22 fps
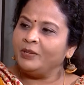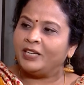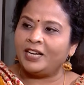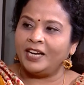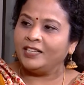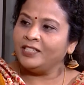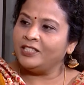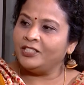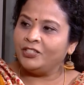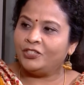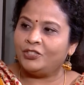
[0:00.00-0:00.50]
మీరు
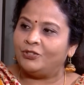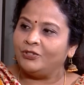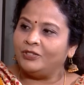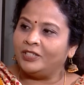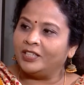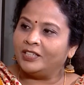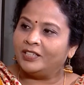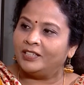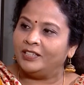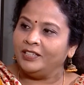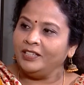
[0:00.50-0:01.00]
యాక్ట్ చేస్తుంటారు
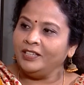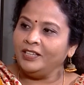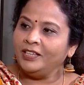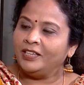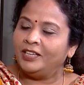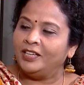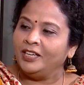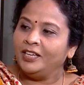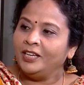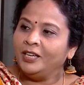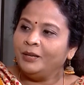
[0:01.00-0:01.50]
కదా
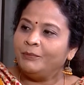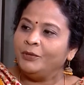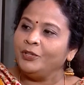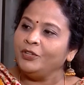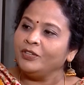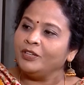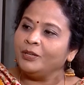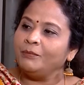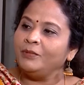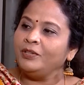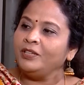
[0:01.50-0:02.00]
మీరు
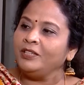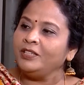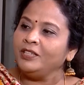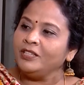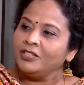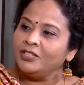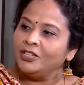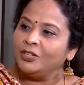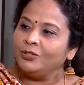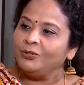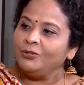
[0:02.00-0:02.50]
రెమ్యునరేషన్
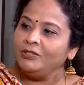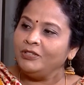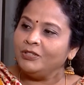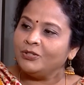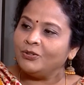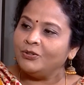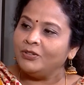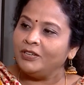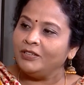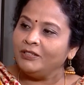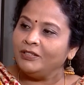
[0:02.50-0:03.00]
ఎక్కువ
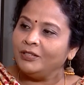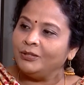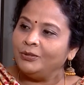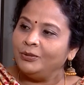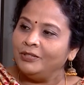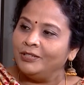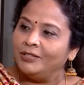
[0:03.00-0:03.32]
తీసుకుంటారు తక్కువ